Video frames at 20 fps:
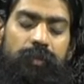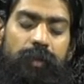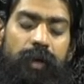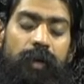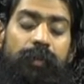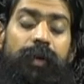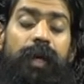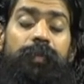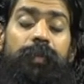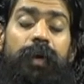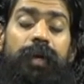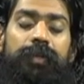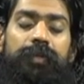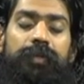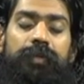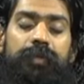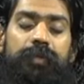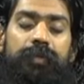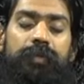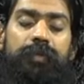हमारे
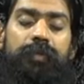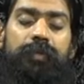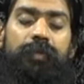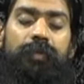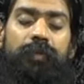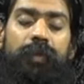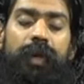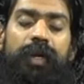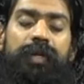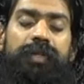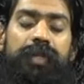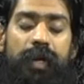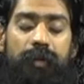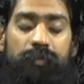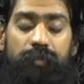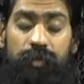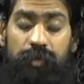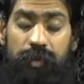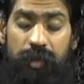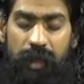पास विलक्षण
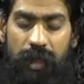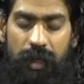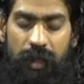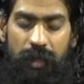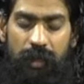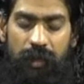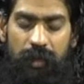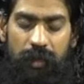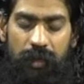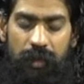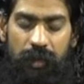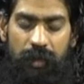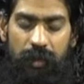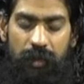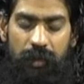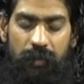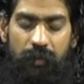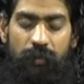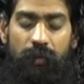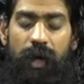बुद्धि है
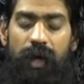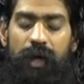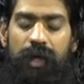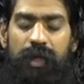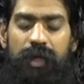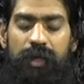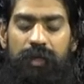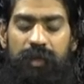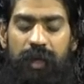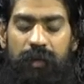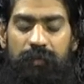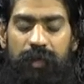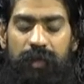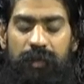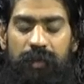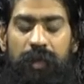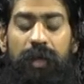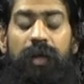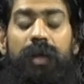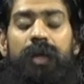वाणी की
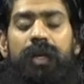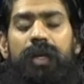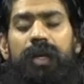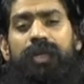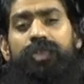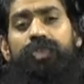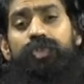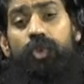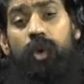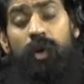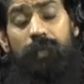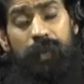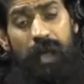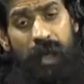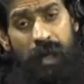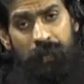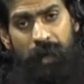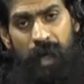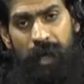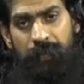सामर्थ्य या जो भी
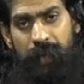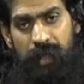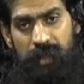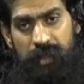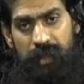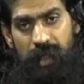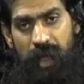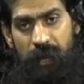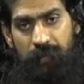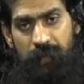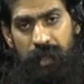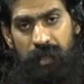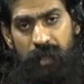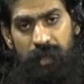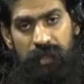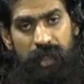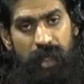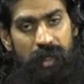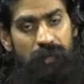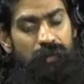हमारे पास सामर्थ्य
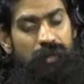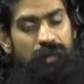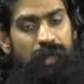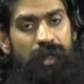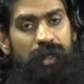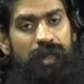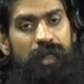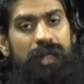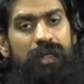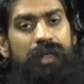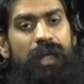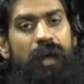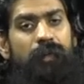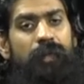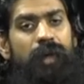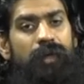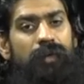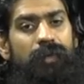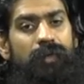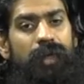चाहे वो धन की
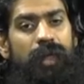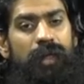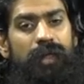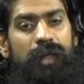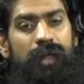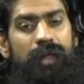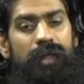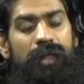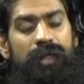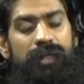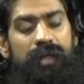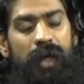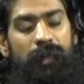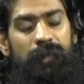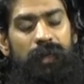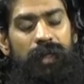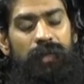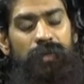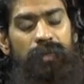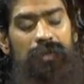सामर्थ्य हो या तन की सामर्थ्य हो